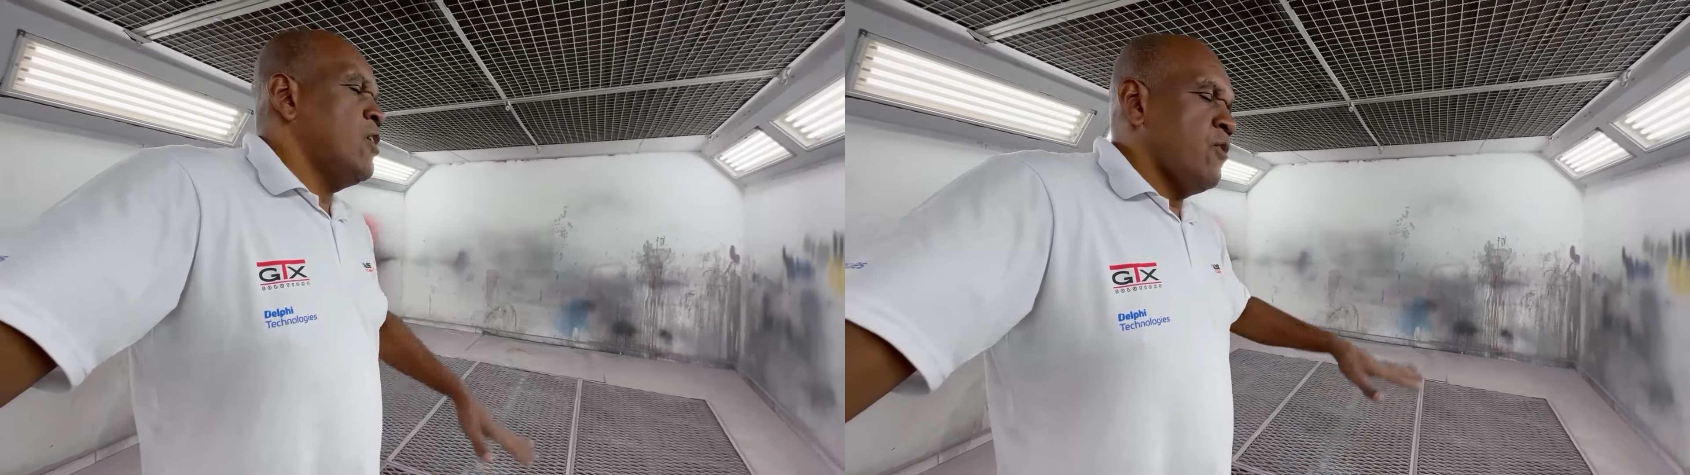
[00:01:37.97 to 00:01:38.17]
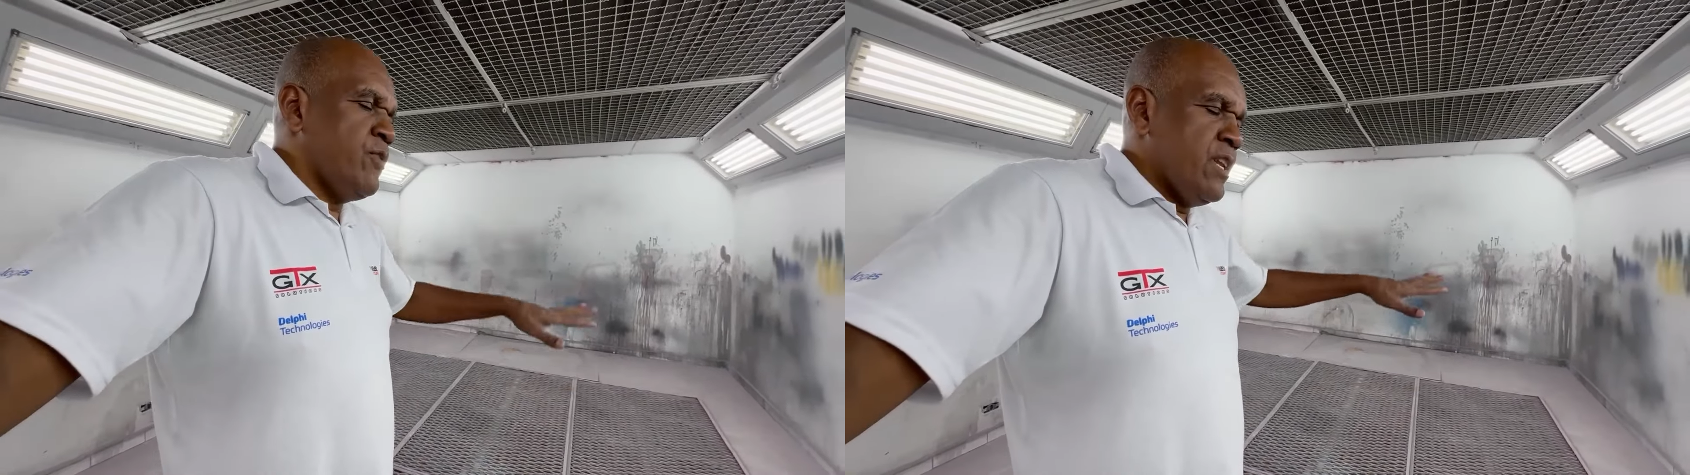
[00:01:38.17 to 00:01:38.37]

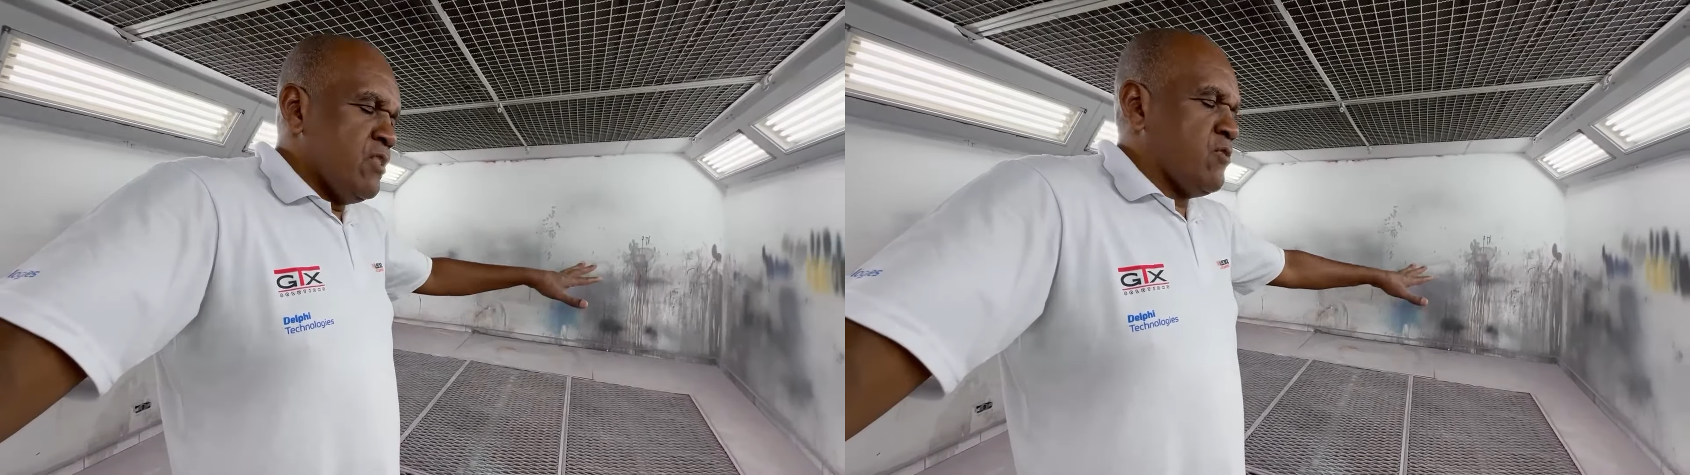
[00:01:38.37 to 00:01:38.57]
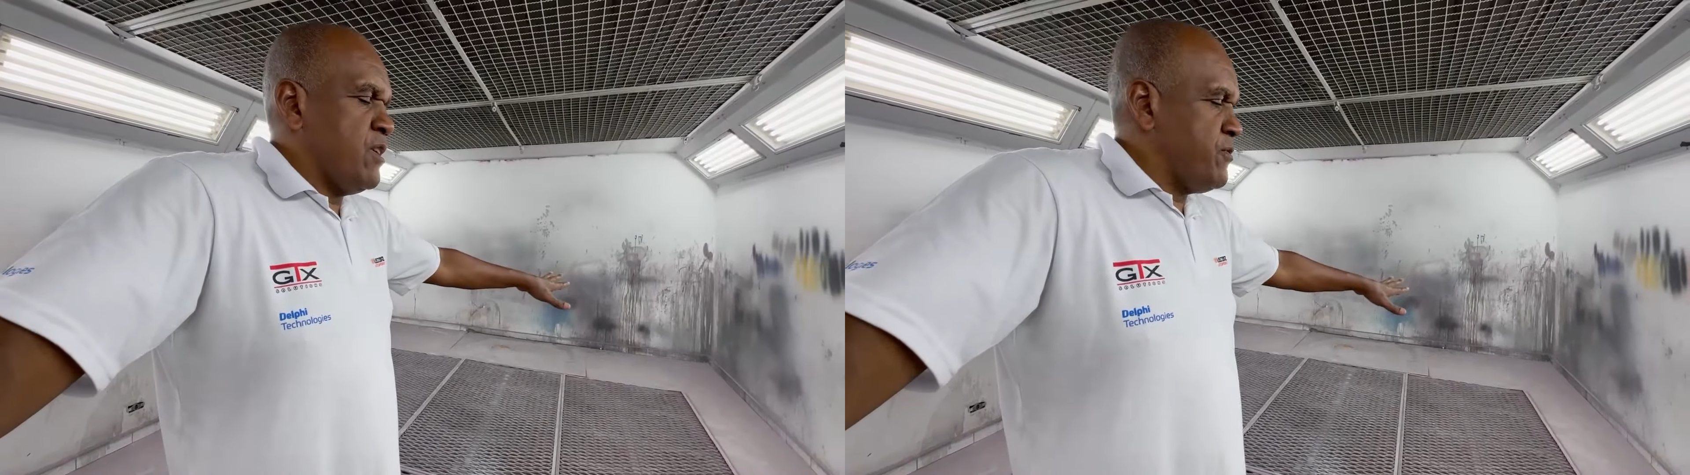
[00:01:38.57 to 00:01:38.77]
O
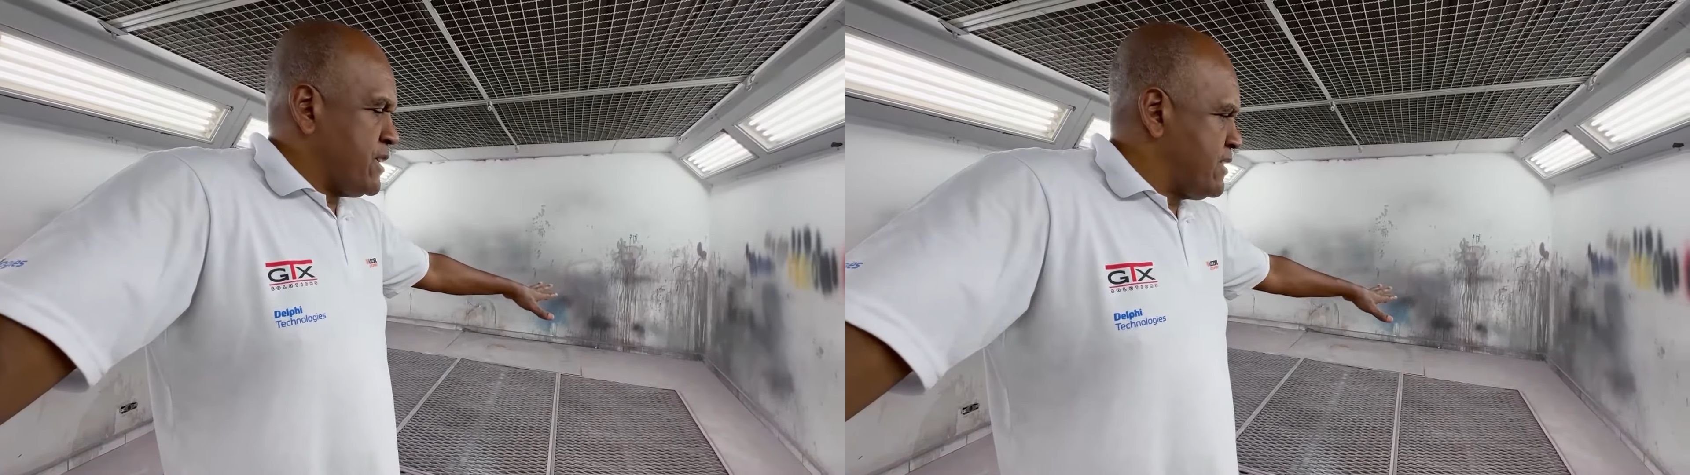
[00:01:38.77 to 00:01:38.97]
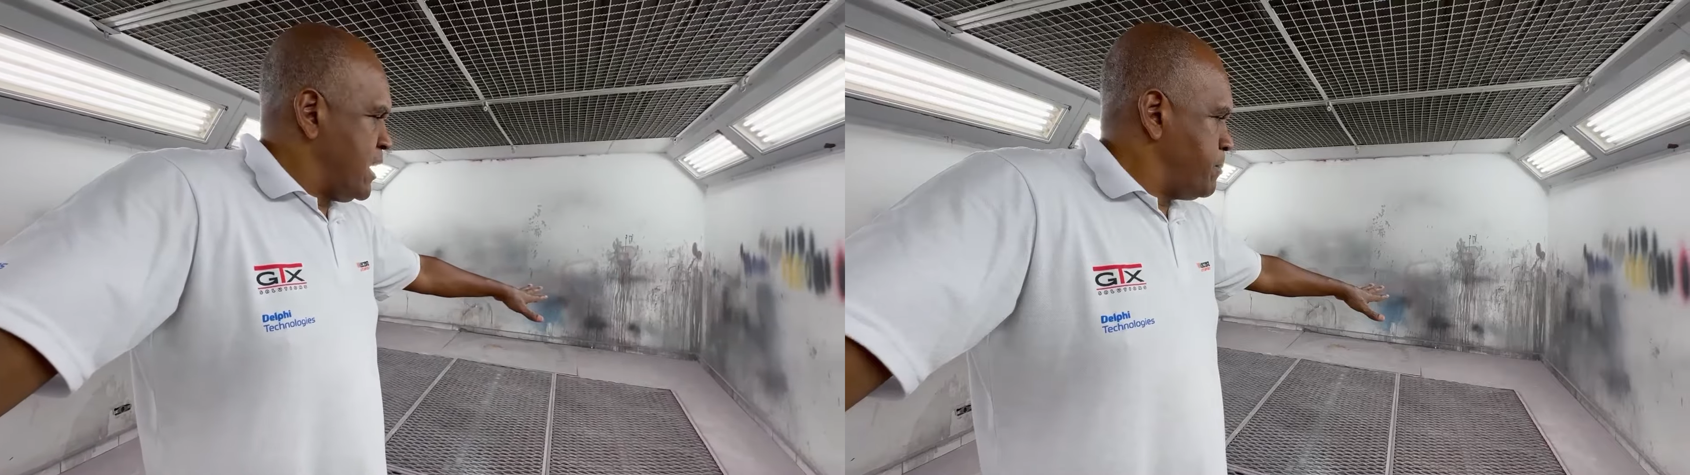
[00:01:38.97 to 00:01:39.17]
Vinícius vai
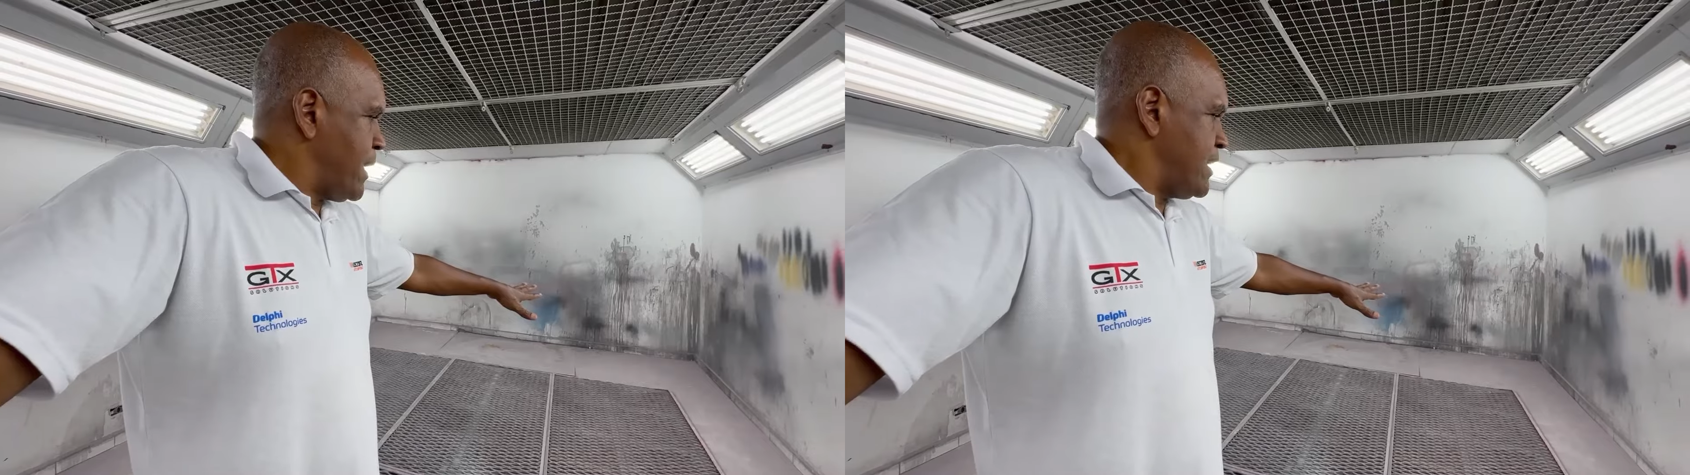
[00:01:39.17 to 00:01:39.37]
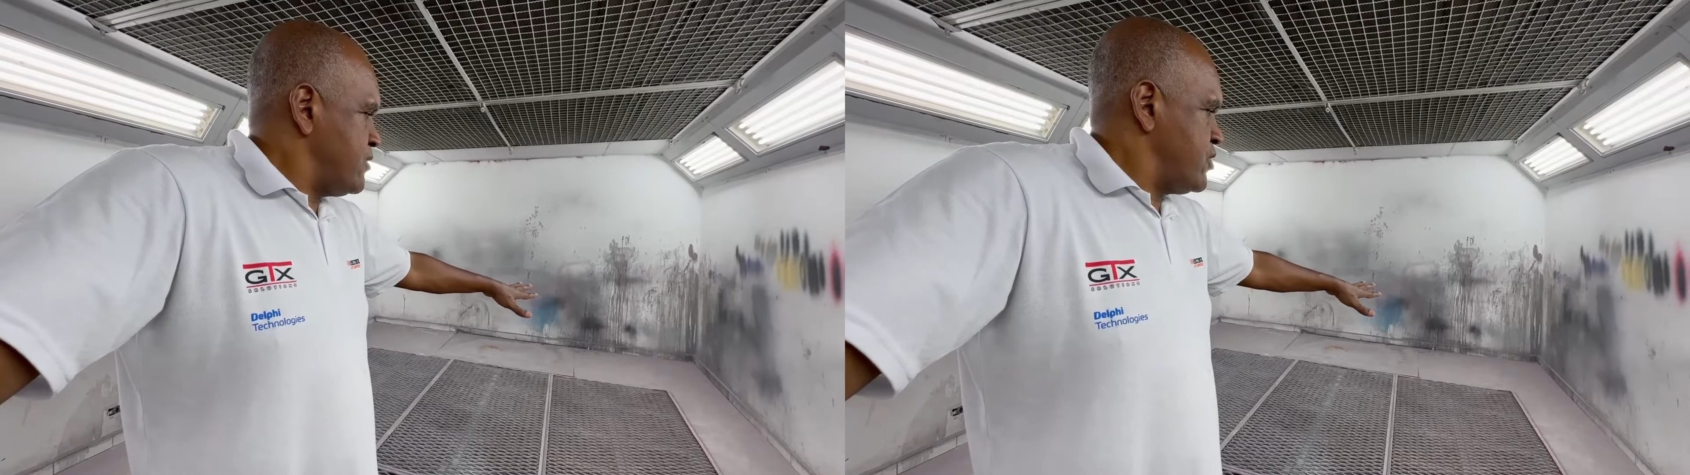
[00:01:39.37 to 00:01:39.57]
fazer a
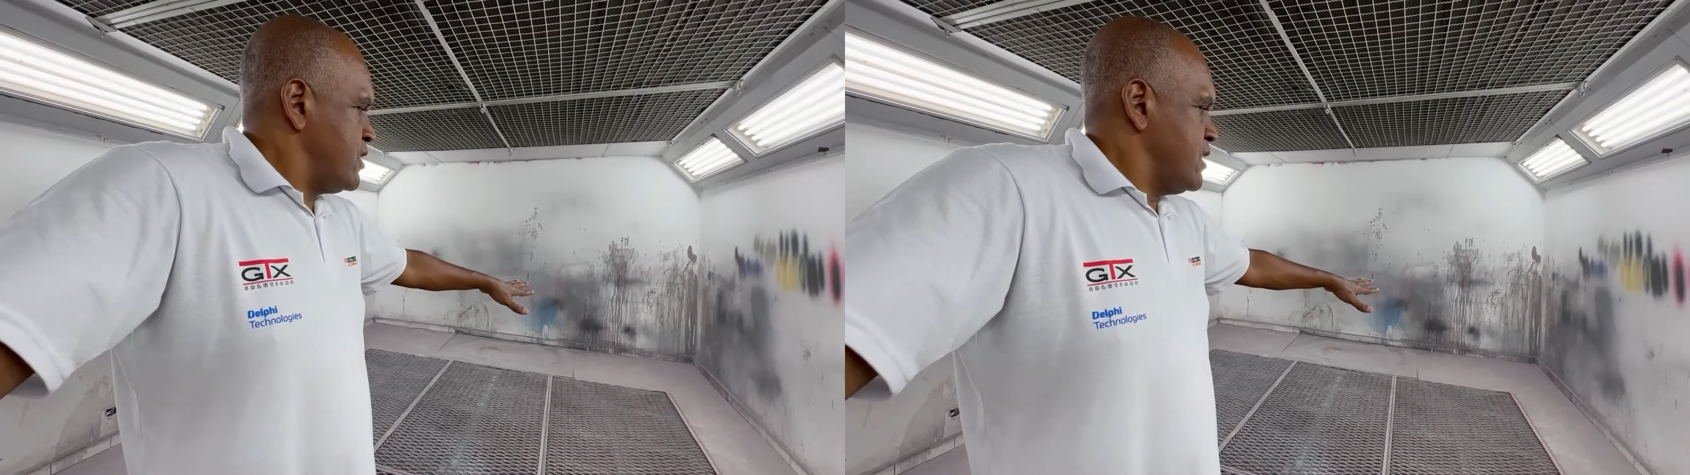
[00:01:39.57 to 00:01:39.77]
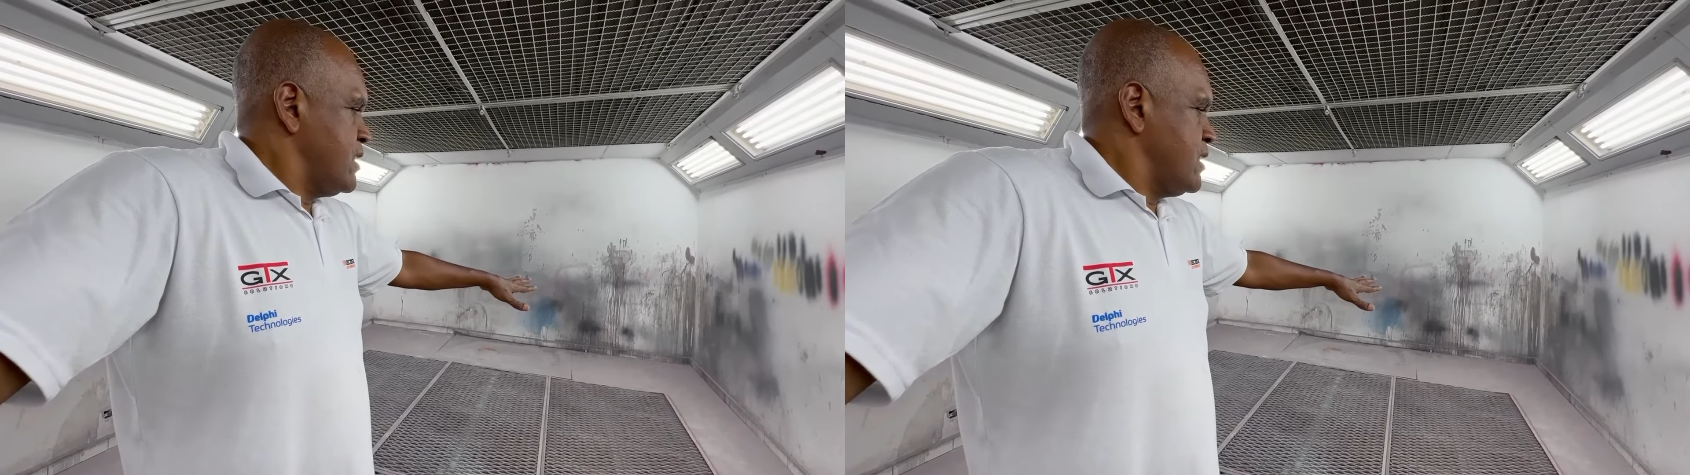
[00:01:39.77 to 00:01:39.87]
parte